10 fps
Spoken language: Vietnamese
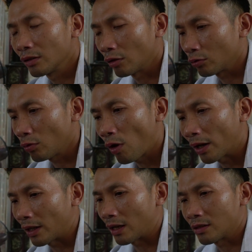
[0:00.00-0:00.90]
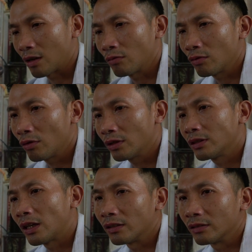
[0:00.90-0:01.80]
nói chung hòa táng xong
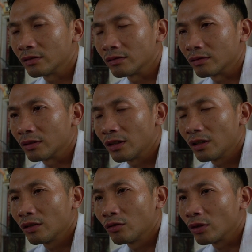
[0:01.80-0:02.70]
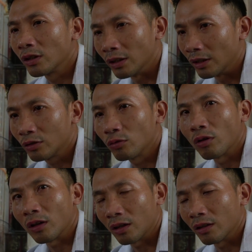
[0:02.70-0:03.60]
nhận rồi gửi Trong lên cốt.
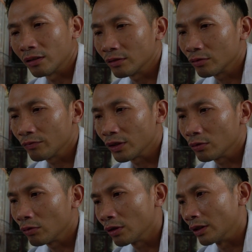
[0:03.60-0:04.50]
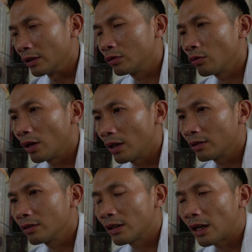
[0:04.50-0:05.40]
chùa à, ừ. ví dụ gửi đến chùa
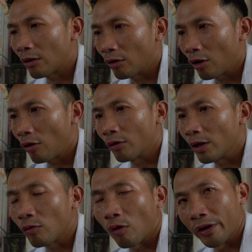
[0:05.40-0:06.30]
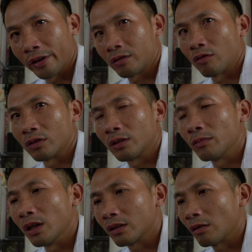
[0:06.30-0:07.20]
như thế nào đó là họ đều có hết có từng
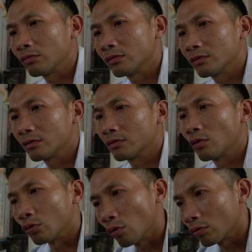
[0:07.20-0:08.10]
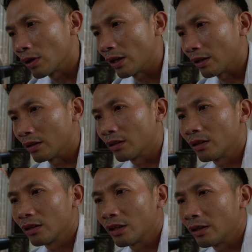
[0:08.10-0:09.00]
bước trong thủ tục để
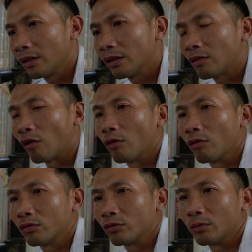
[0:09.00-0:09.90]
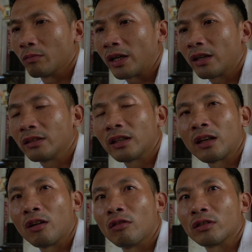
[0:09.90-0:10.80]
khi có chuyến bay gần nhất
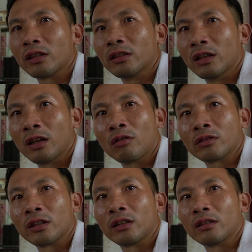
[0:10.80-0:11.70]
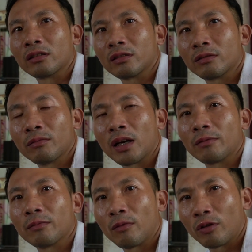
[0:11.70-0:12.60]
là họ sẽ hứa là họ sẽ gửi
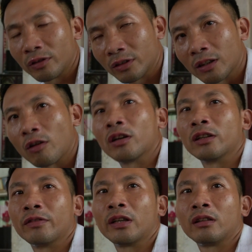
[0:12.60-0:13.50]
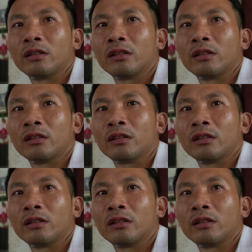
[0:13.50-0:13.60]
về mọi hình thức họ gửi về